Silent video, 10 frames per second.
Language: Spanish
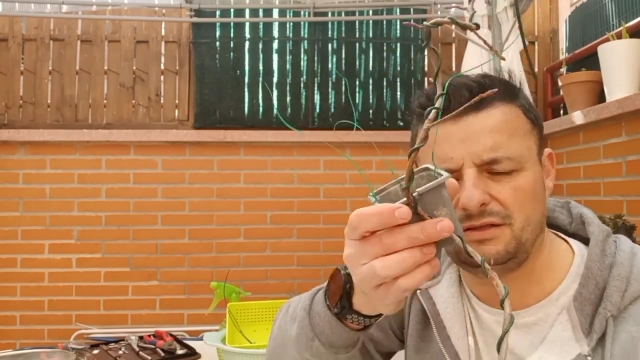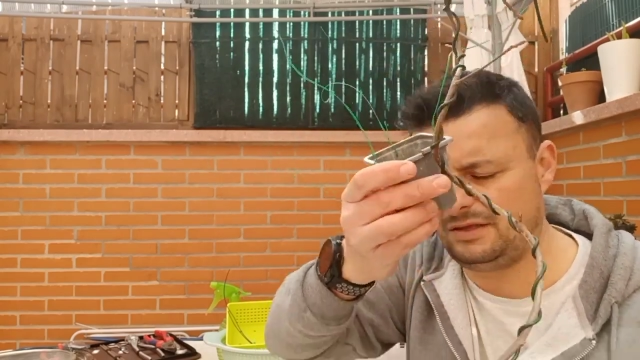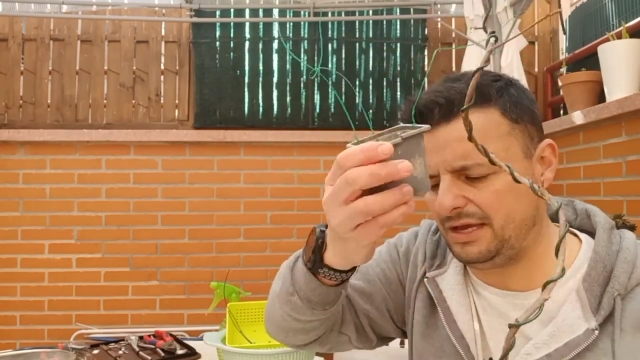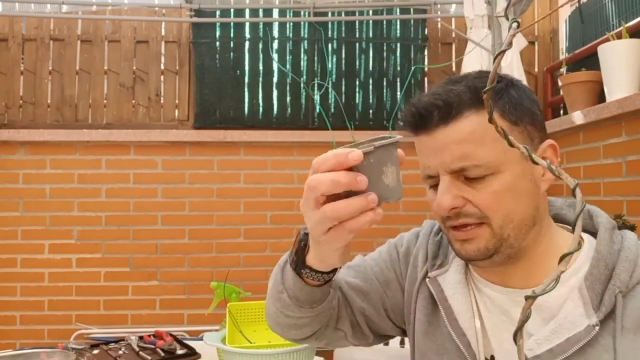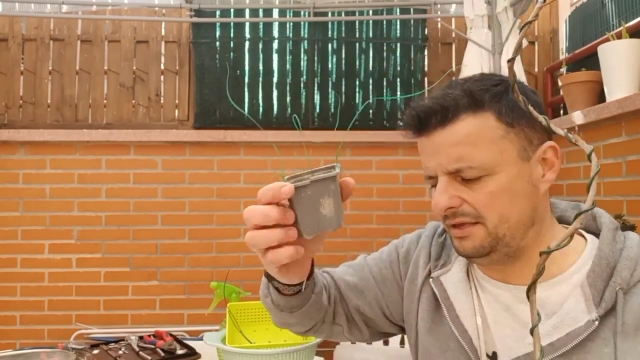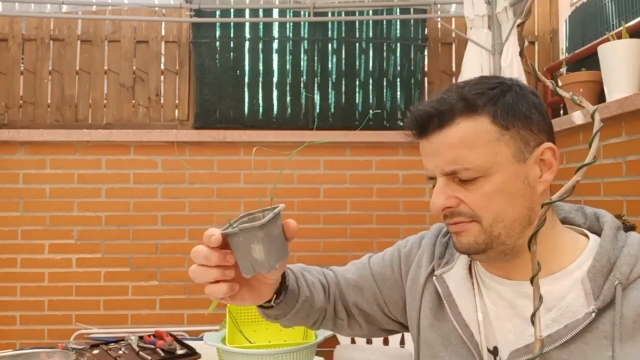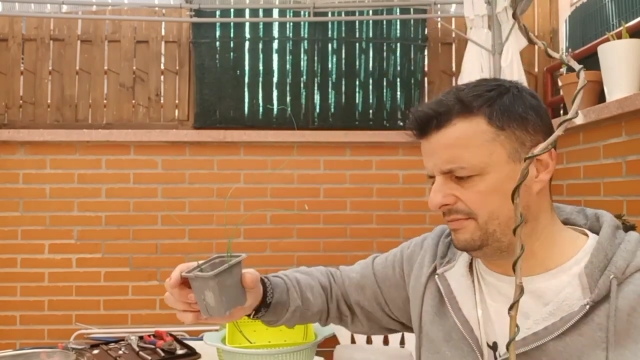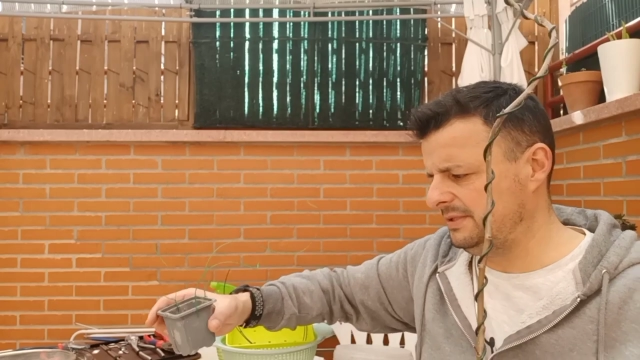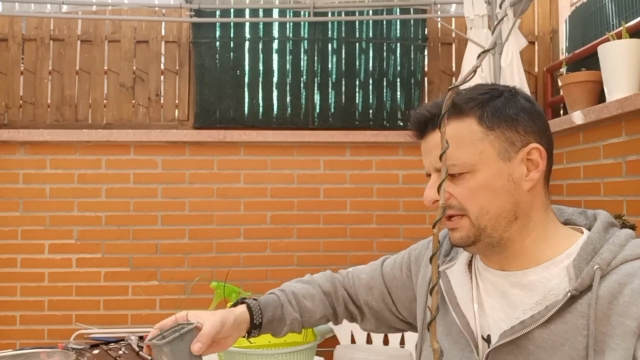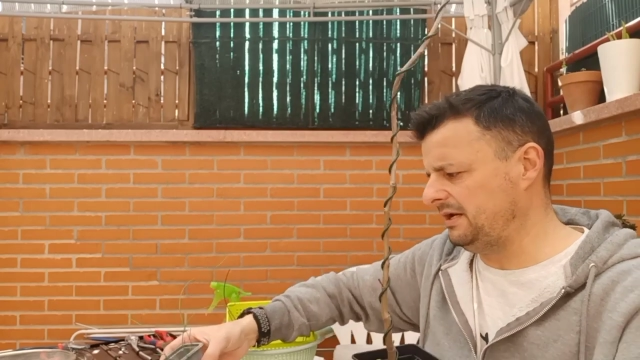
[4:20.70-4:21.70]
Y ahí
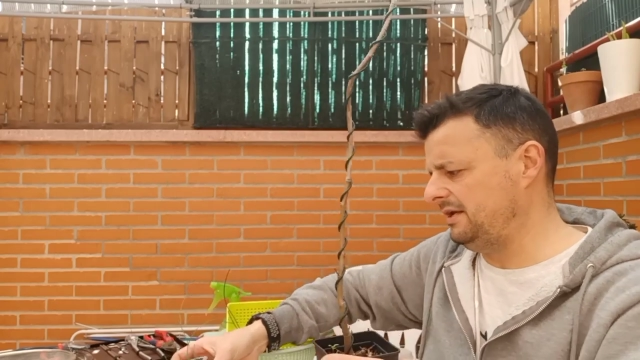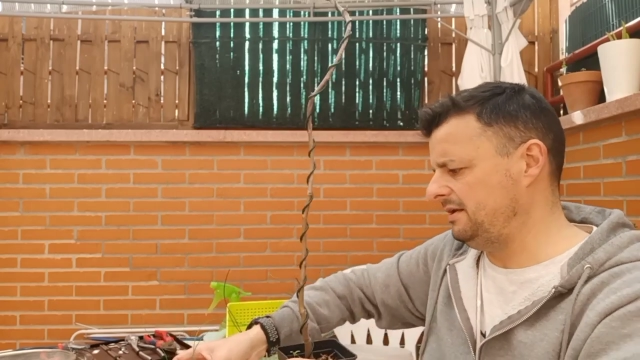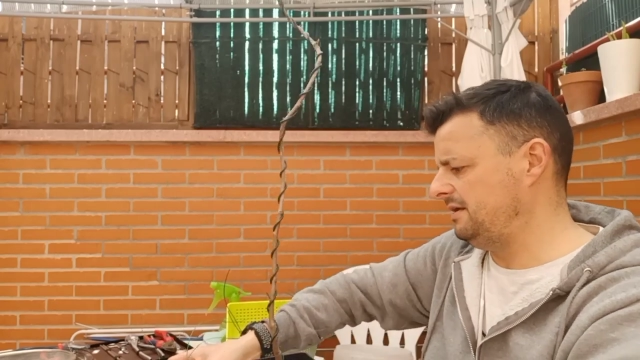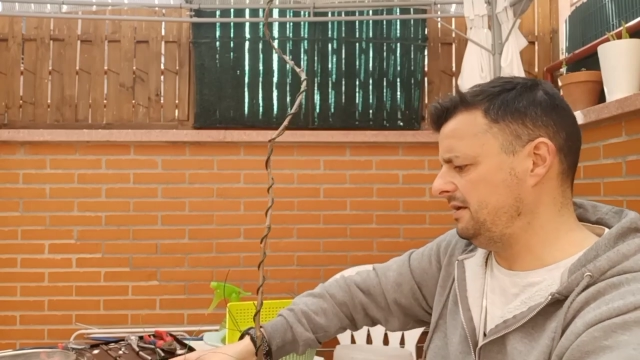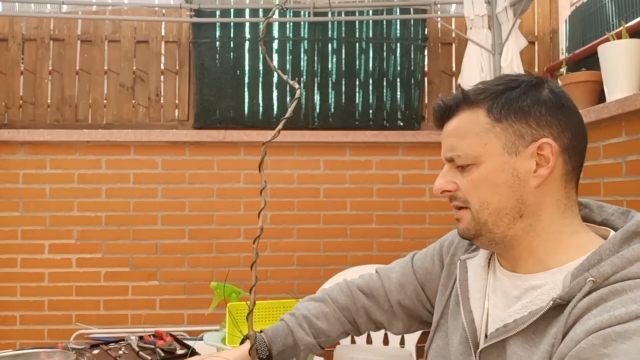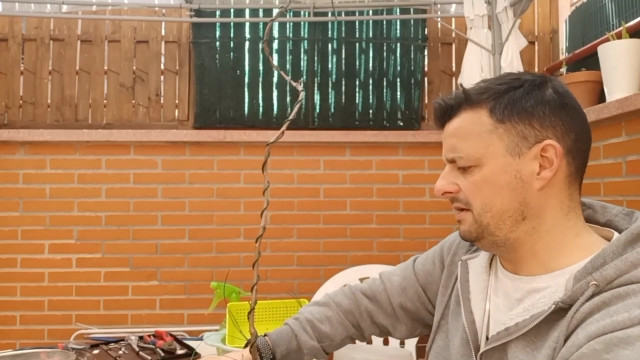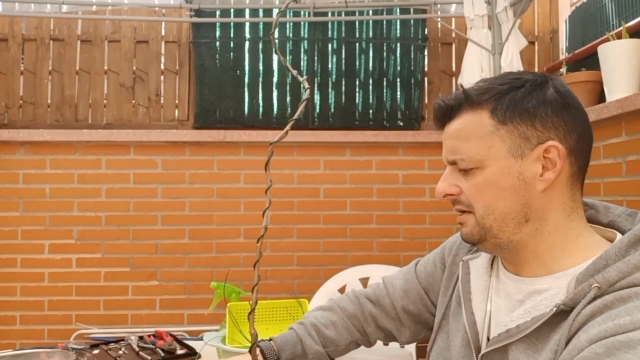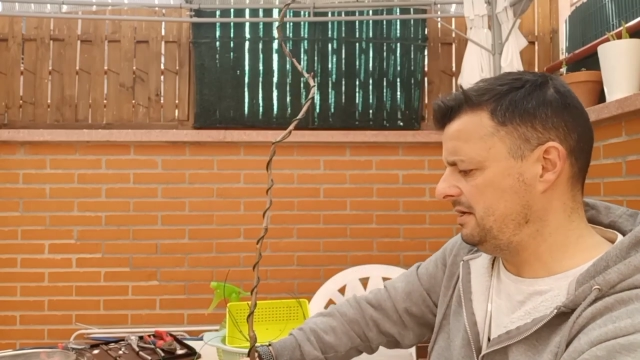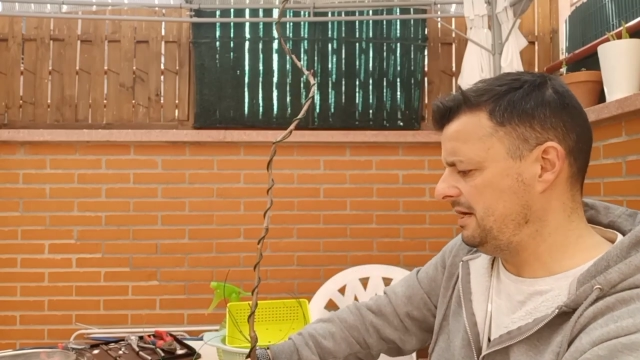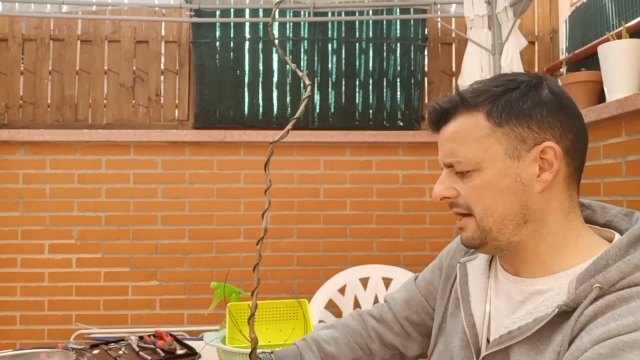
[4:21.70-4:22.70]
meterle
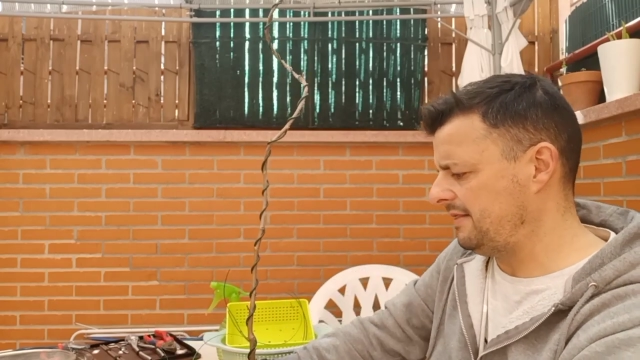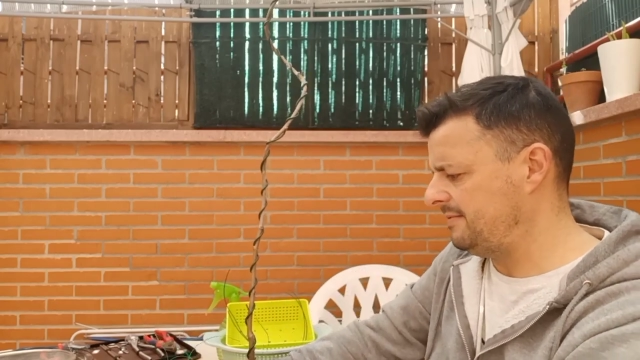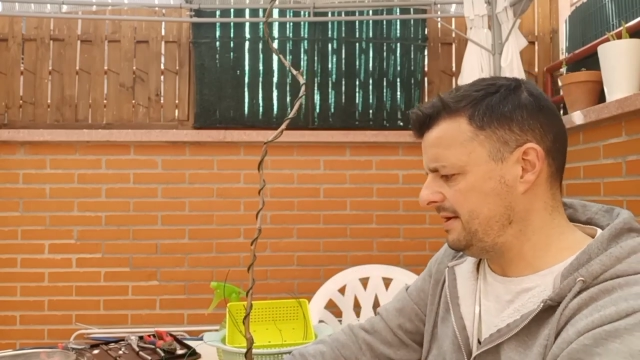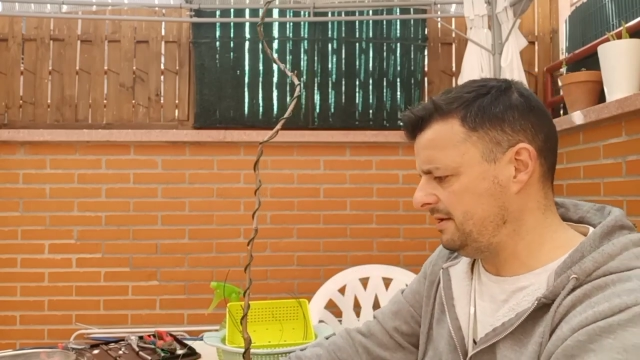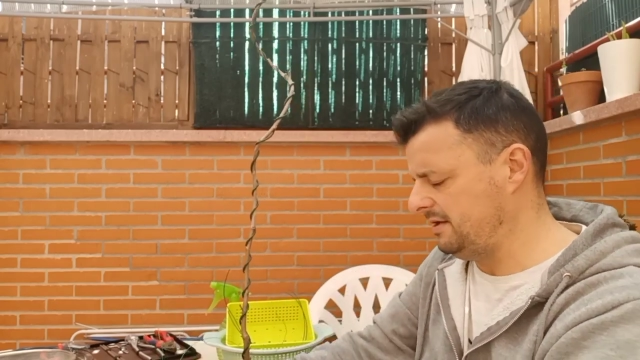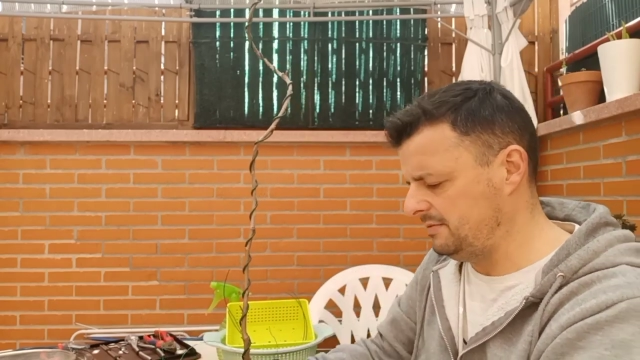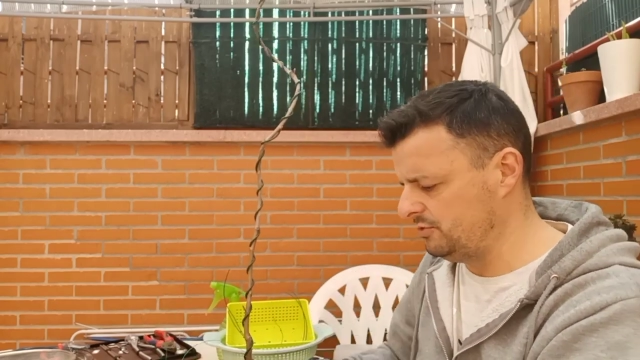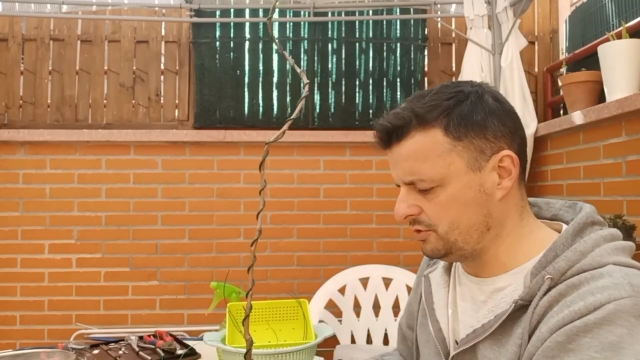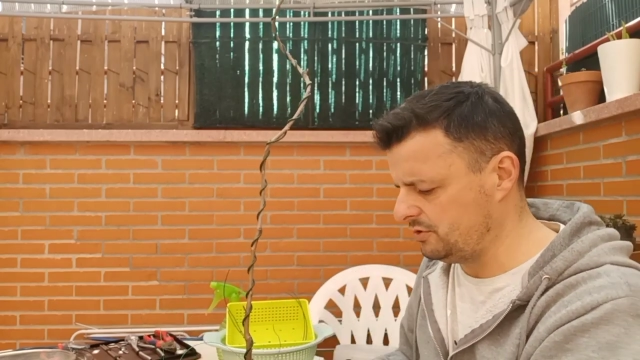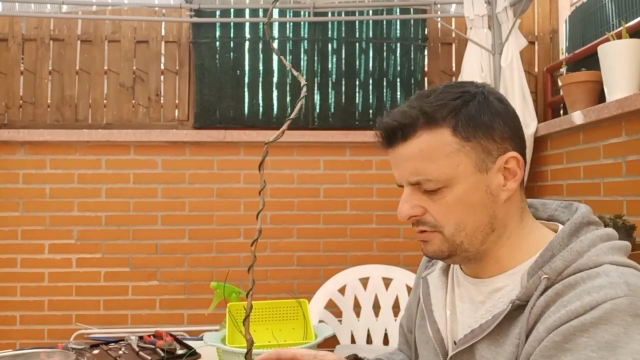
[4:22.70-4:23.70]
la cadama y el
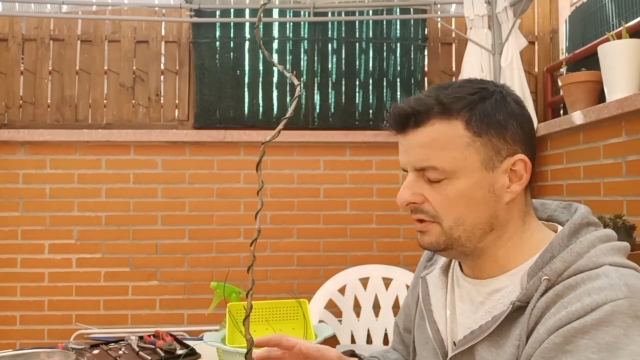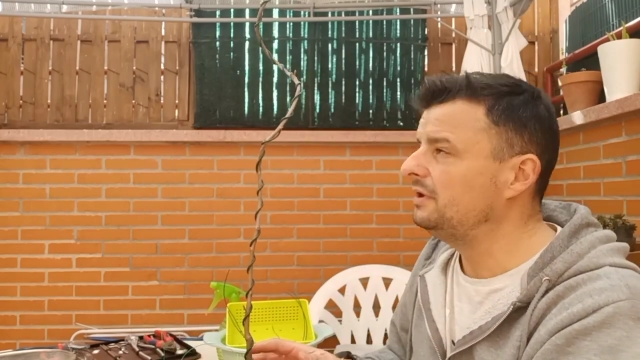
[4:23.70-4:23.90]
musgo.